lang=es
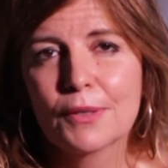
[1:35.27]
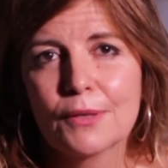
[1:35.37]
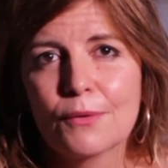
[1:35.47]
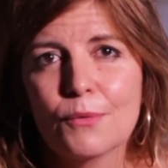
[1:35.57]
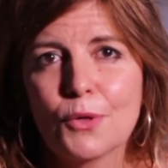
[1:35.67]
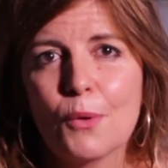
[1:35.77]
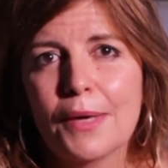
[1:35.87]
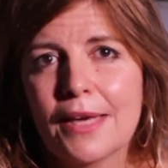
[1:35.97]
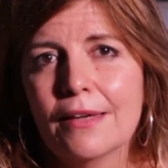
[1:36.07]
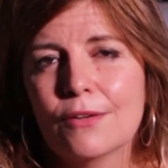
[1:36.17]
porque uno
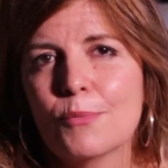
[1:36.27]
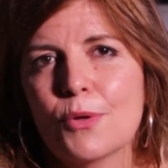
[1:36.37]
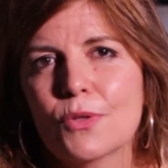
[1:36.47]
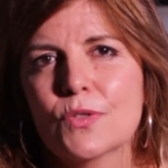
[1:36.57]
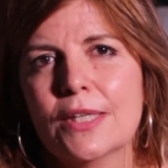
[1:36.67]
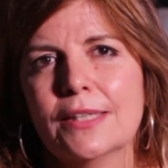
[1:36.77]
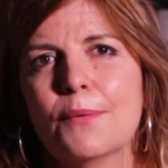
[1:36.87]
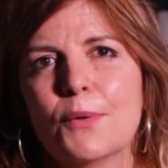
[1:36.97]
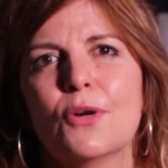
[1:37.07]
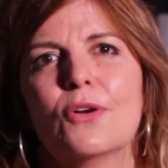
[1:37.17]
ve como
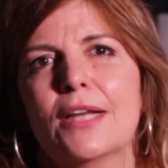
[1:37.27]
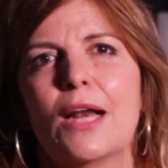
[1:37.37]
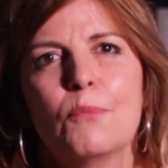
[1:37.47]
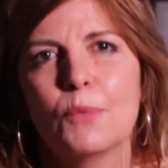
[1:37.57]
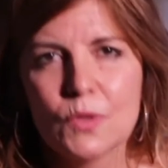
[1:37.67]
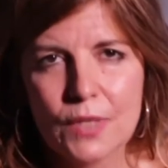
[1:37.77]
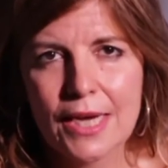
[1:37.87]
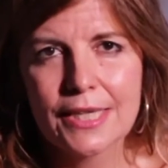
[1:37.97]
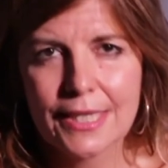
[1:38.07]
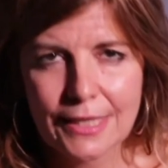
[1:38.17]
docente, bueno, lo que el alumno ensaya,